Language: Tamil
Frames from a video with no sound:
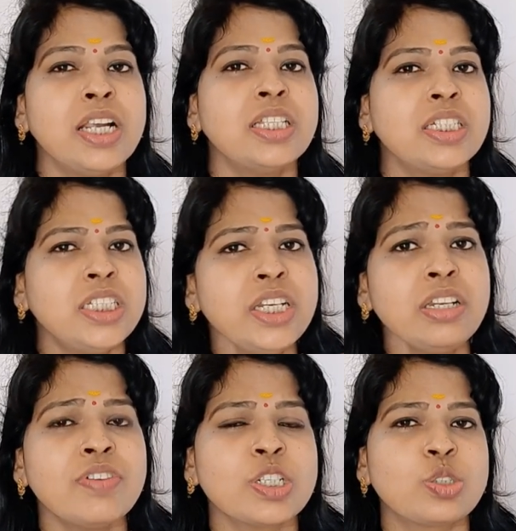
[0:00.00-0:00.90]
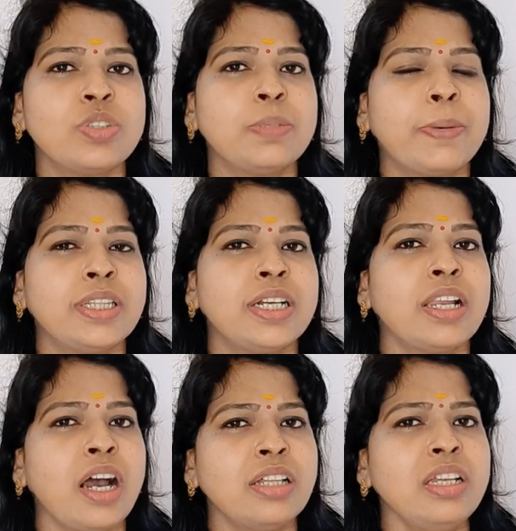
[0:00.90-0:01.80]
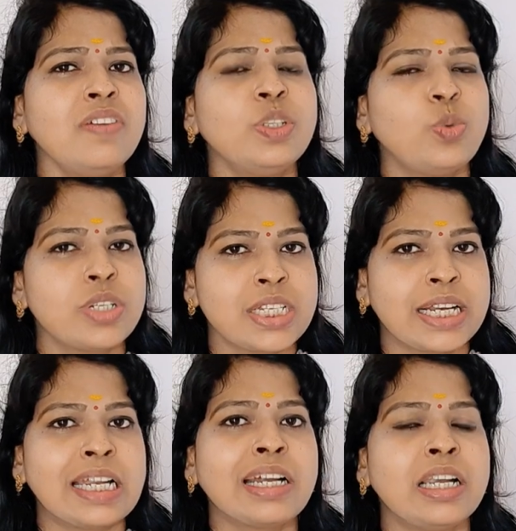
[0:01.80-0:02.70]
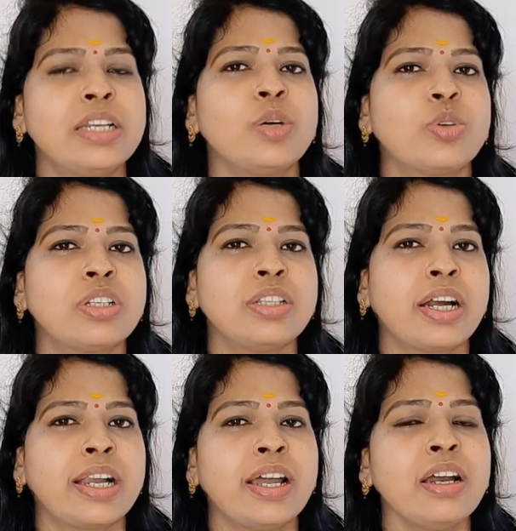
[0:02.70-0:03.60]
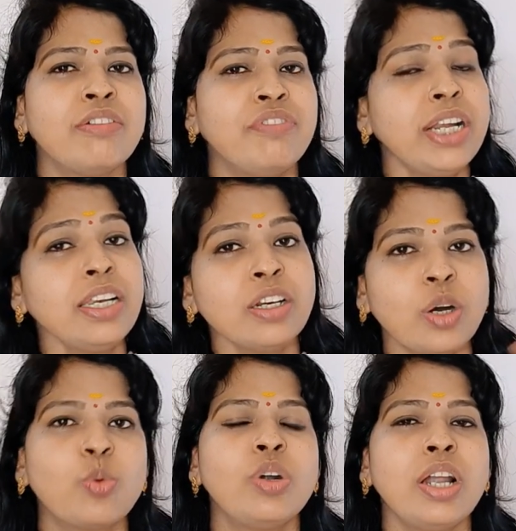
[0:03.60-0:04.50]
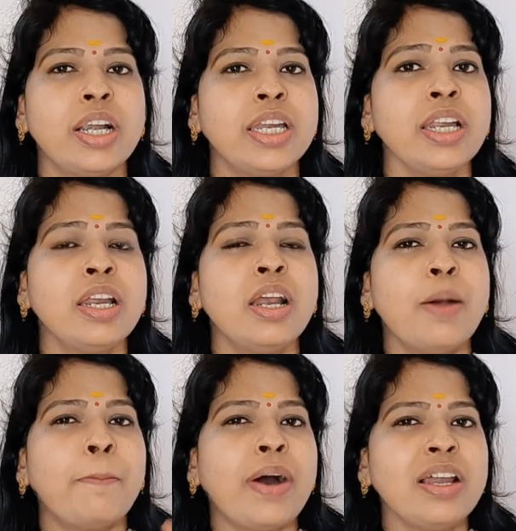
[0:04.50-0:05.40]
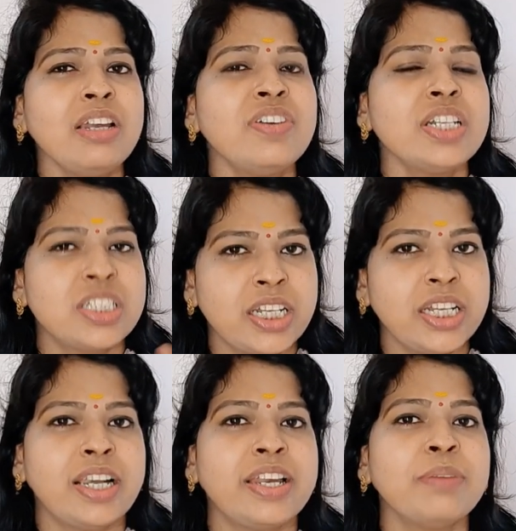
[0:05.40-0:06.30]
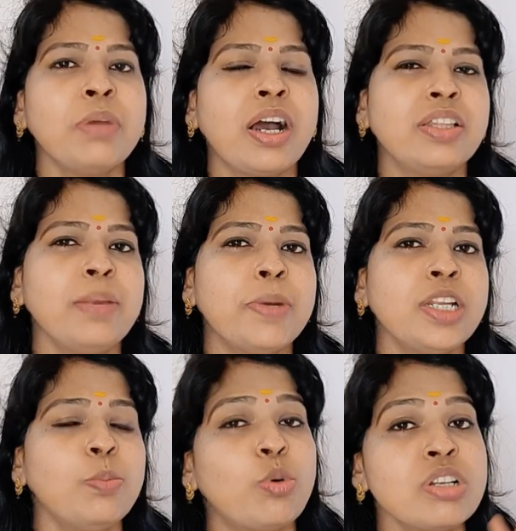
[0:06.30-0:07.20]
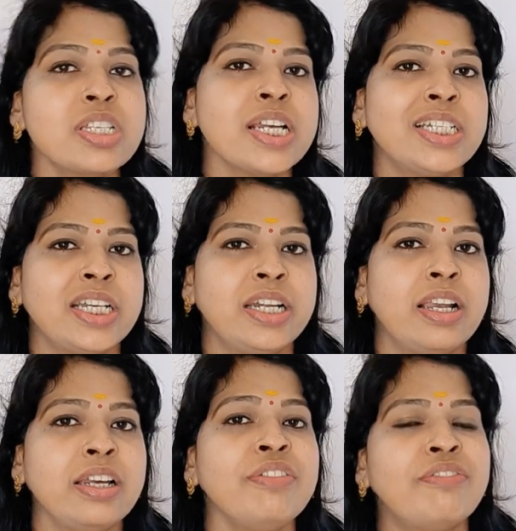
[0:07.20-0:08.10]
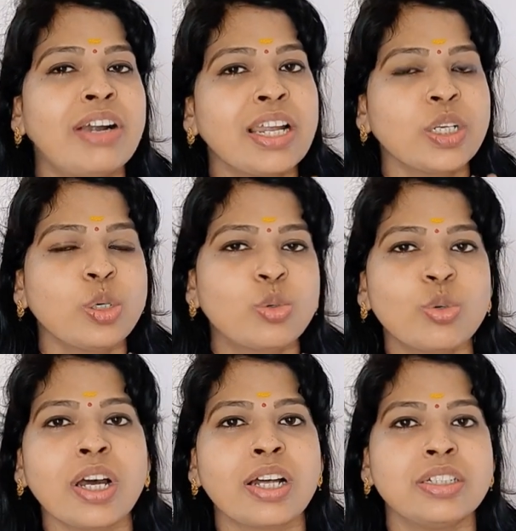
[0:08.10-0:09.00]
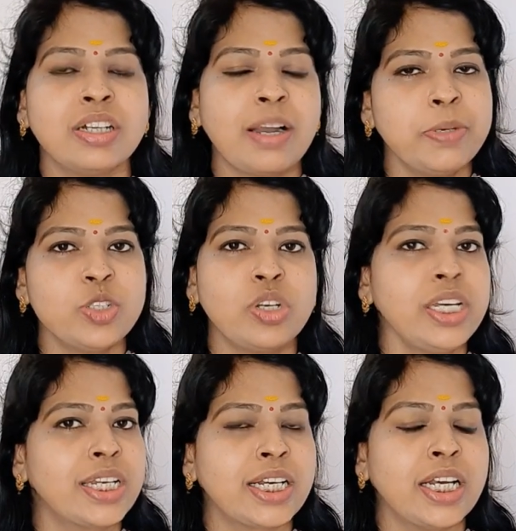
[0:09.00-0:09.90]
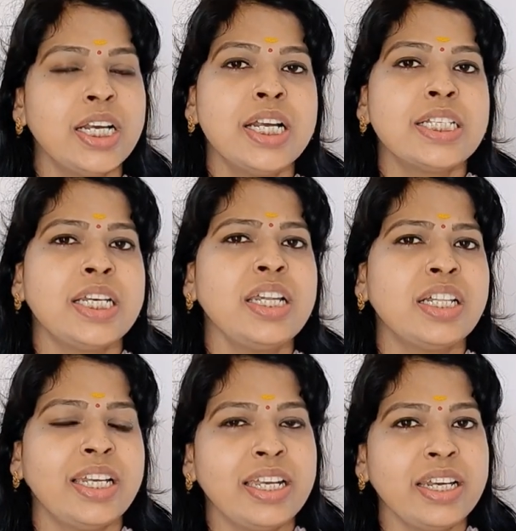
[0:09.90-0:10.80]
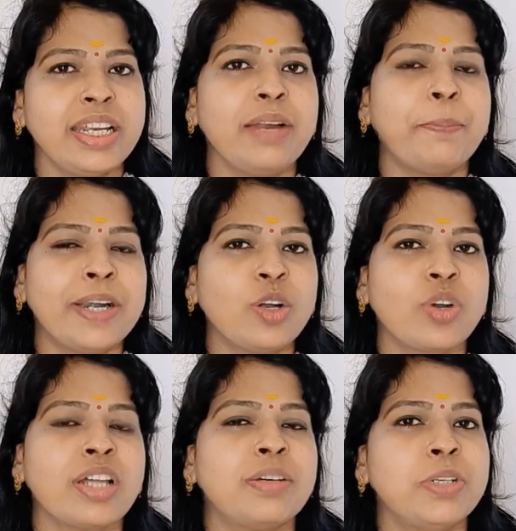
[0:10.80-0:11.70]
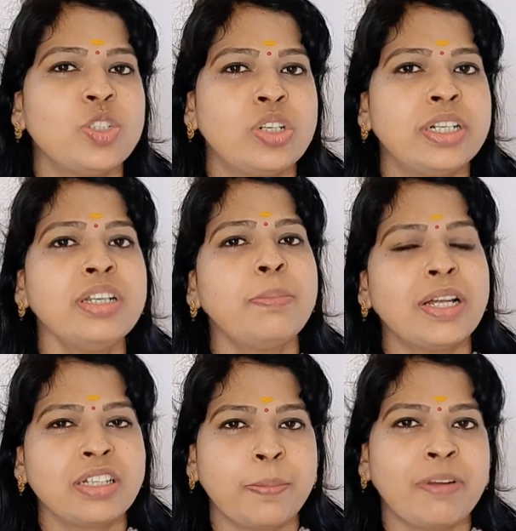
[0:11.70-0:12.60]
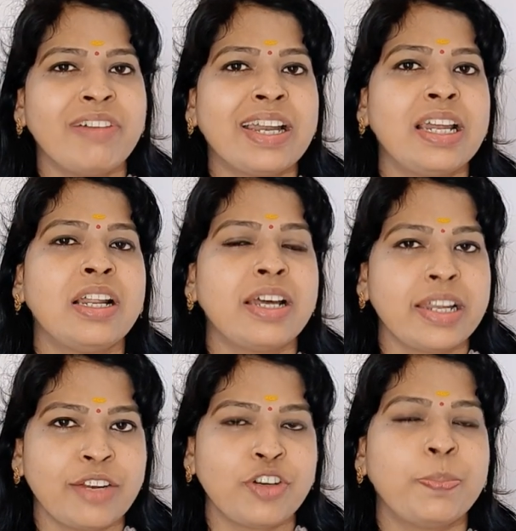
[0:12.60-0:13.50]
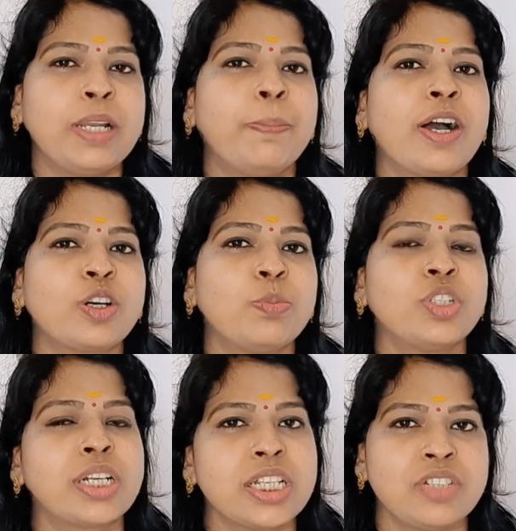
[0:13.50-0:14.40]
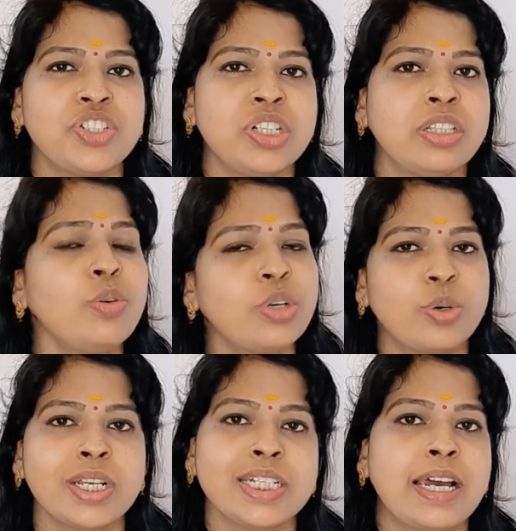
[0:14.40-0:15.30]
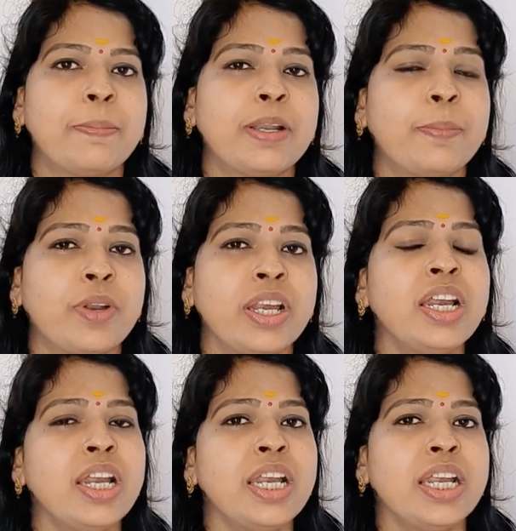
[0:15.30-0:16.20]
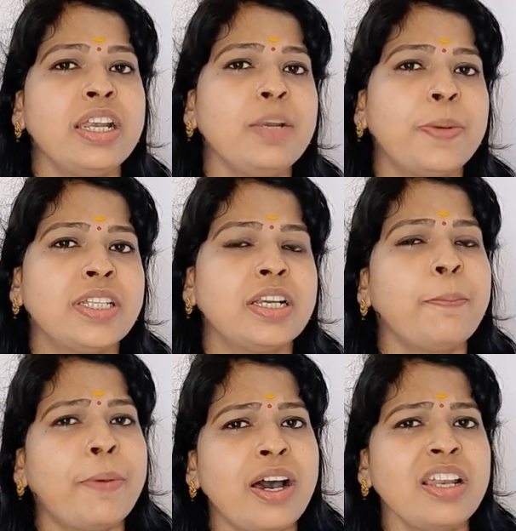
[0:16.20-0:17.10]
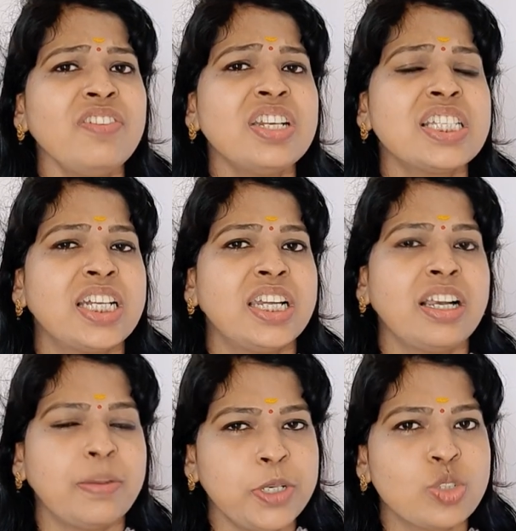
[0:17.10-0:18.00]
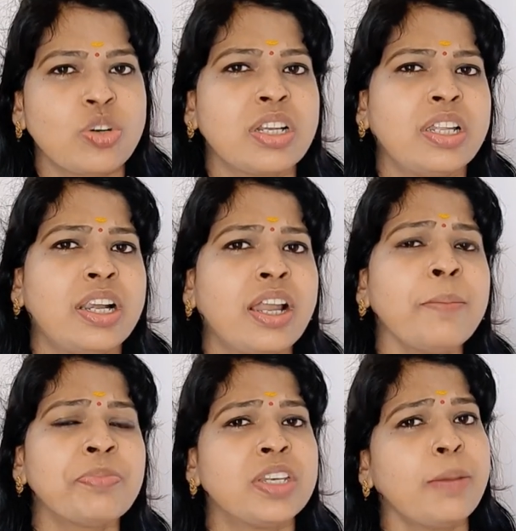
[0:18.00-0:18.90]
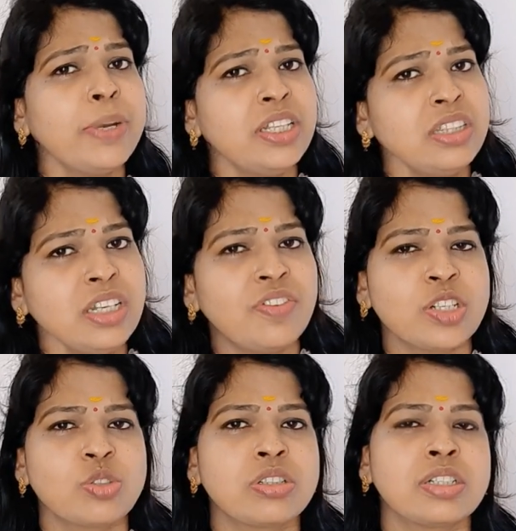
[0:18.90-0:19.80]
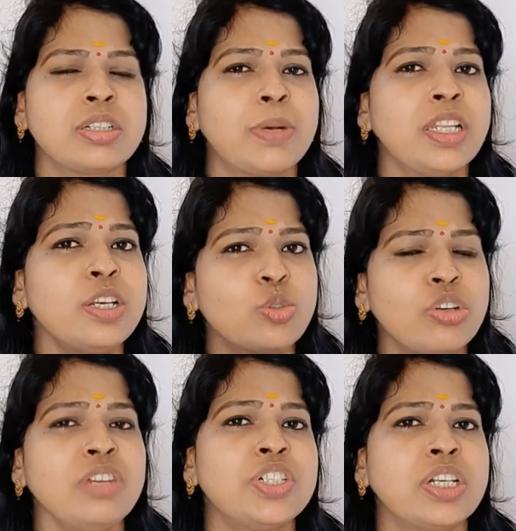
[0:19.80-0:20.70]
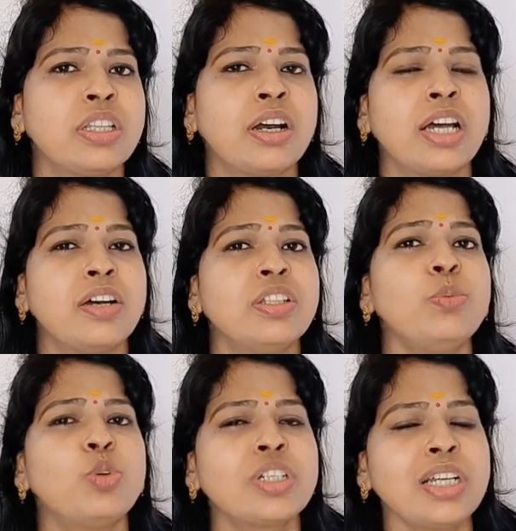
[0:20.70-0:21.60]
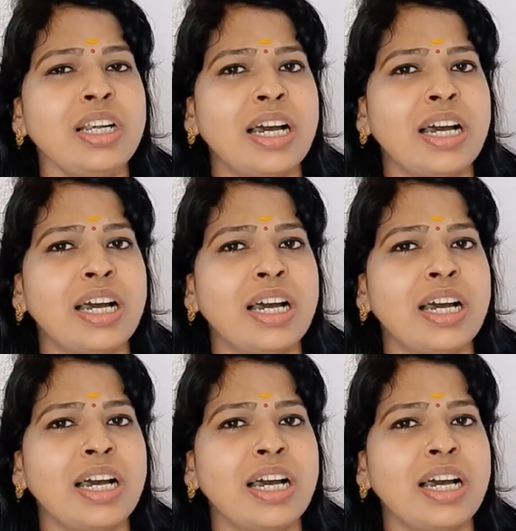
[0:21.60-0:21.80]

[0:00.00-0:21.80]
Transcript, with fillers: இந்த சீன வாஸ்து வந்து பார்த்தீங்கன்னா அதில் வந்து ஒரு சில இடங்கள் என்ன கொடுத்துருந்தாங்கன்னா வீட்டிற்கு உள்ளாடி பாலைவன செடிகளையும் அதே மாதிரி பொன்சாய் செடிகளையும் வளர்க்கக்கூடாது அப்படின்னு சொல்லி இருக்குது சரி அது என்ன ஏன் பண்ணக்கூடாது அப்படின்னு சொல்லிட்டு நம்ம அதுக்கப்புறம் வேற எல்லாம் நிறைய ரெஃபர் பண்ணி பார்க்கும்போது கிடைச்ச விஷயம் தான் உங்கள் கூட ஷேர் பண்ண போகிறேன் என்னென்னு பார்த்தீங்கன்னா பாலைவன செடிகள் அப்படின்னு சொல்கிறது என்னென்னா நம்ம இந்திய வாஸ்து சாஸ்திரம் அதுலேயும் சொன்ன விஷயம் தான் அதாவது முட்கள்